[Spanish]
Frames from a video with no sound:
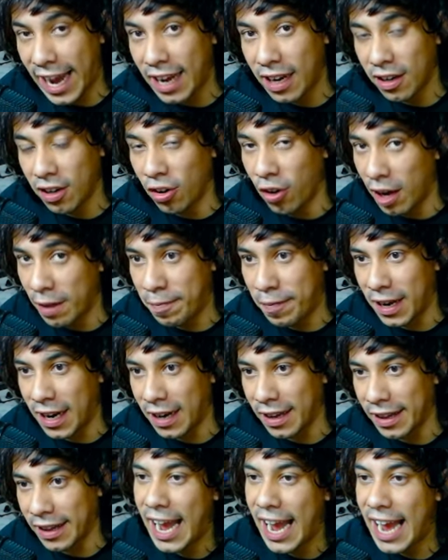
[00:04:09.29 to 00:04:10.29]
No hay
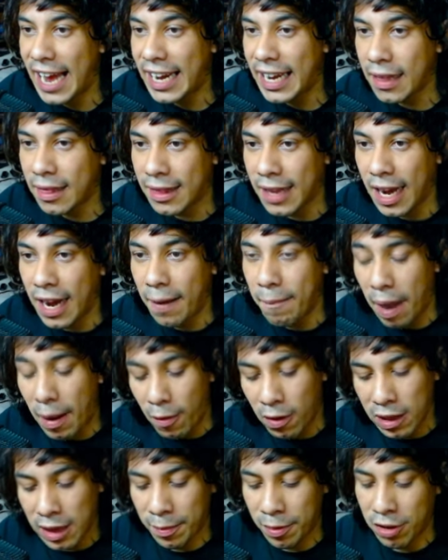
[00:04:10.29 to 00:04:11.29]
pierde. En esta
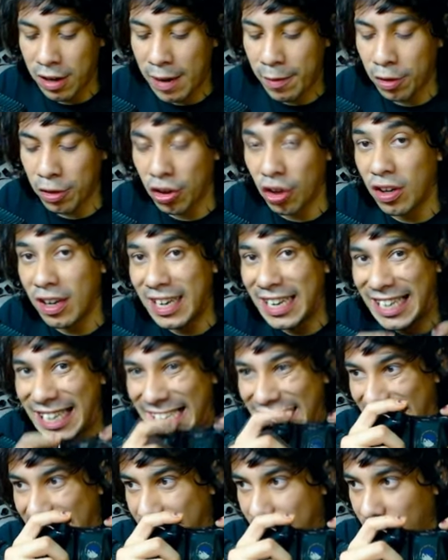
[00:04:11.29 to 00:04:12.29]
vamos a presionar el botón
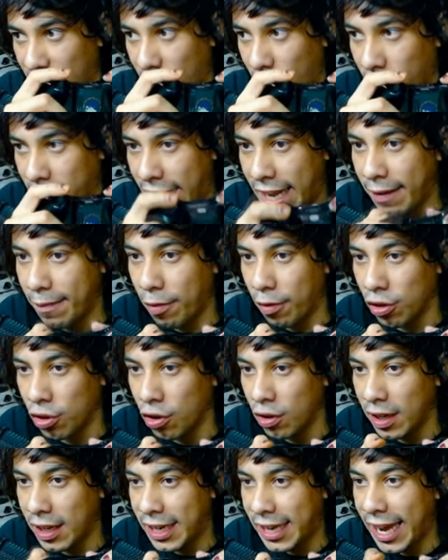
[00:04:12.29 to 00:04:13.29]
Y, ¿ok?
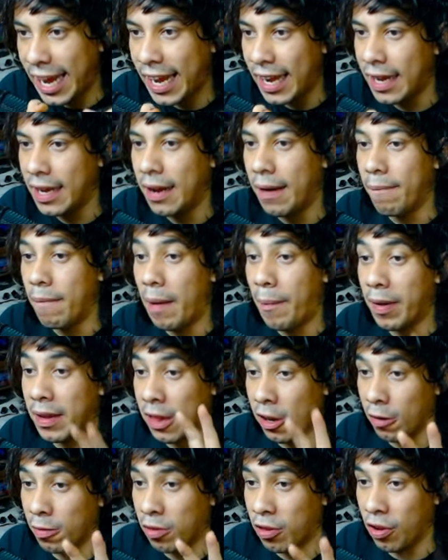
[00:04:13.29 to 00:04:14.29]
Botón Y va a
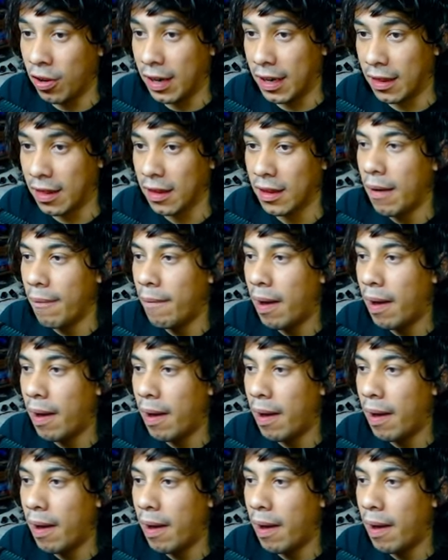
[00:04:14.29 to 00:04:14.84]
aparecer opciones.